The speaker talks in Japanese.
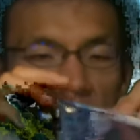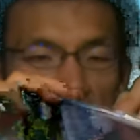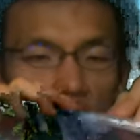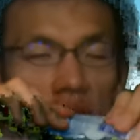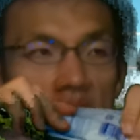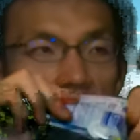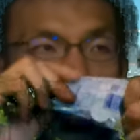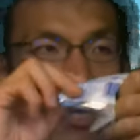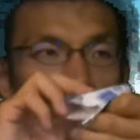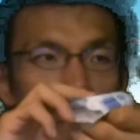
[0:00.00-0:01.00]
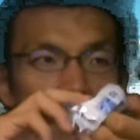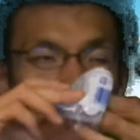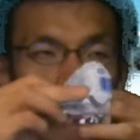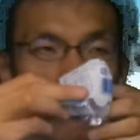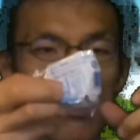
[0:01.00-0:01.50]
とした
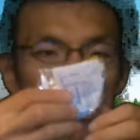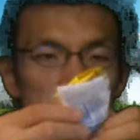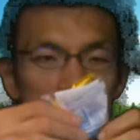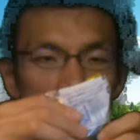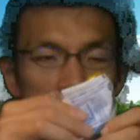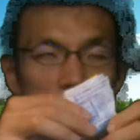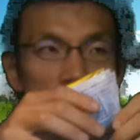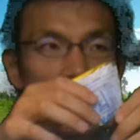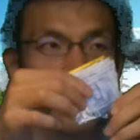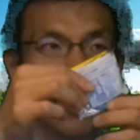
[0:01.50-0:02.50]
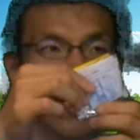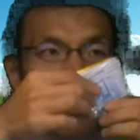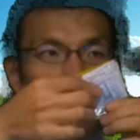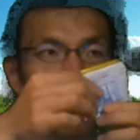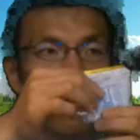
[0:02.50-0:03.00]
ロングセラーミルクチーズ蒸しケー
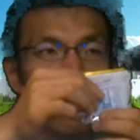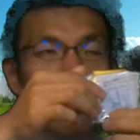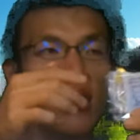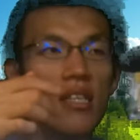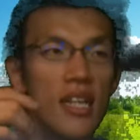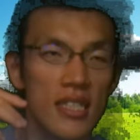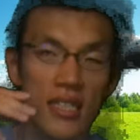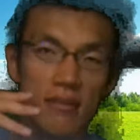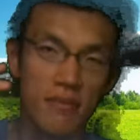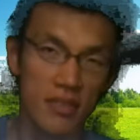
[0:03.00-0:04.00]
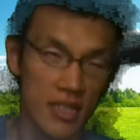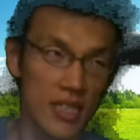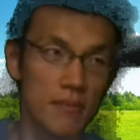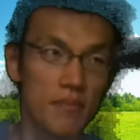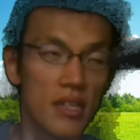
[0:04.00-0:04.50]
キのなんか、に、